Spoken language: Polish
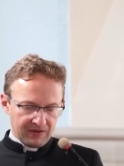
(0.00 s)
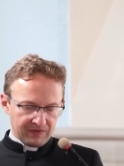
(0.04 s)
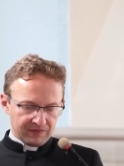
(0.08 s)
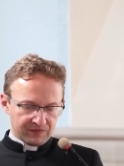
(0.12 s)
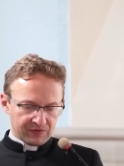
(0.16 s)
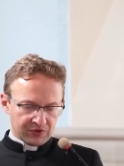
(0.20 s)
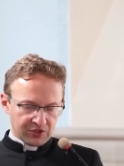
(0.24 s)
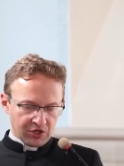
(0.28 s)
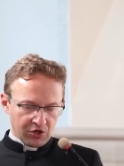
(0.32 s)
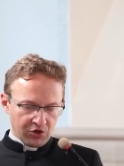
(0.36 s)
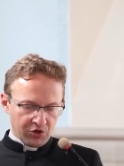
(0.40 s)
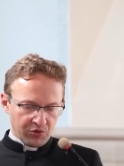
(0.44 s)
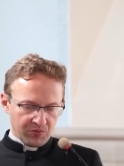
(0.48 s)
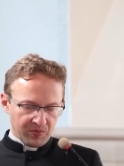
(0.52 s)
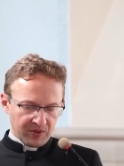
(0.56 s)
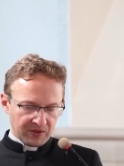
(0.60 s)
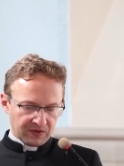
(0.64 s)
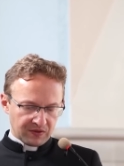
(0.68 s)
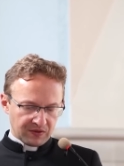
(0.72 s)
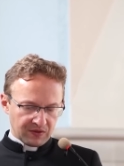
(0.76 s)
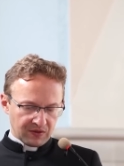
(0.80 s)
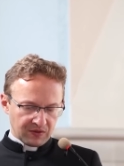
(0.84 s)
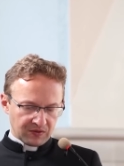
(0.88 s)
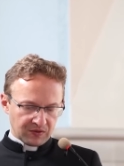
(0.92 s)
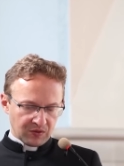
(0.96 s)

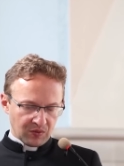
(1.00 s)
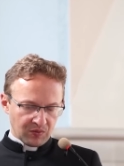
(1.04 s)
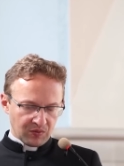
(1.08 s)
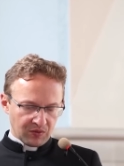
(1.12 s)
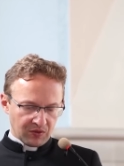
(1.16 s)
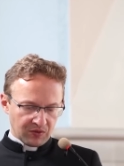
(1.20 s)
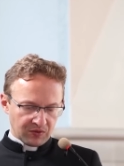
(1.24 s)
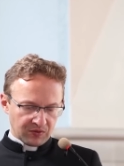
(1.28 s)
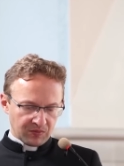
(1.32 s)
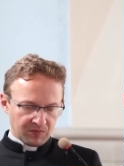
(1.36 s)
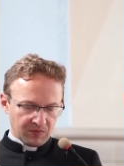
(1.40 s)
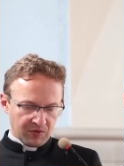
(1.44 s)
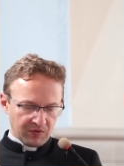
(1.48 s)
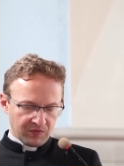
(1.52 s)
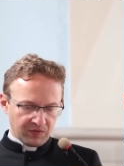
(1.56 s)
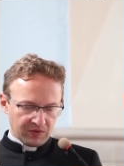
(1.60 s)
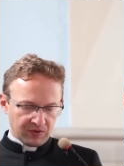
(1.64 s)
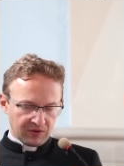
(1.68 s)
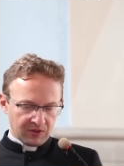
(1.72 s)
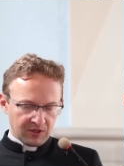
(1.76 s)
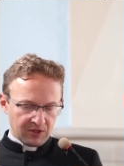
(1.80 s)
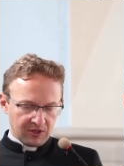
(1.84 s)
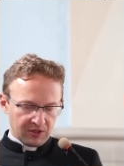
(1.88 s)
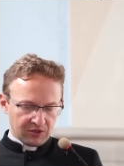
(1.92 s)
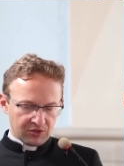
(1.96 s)
Wszechobecne są rozmowy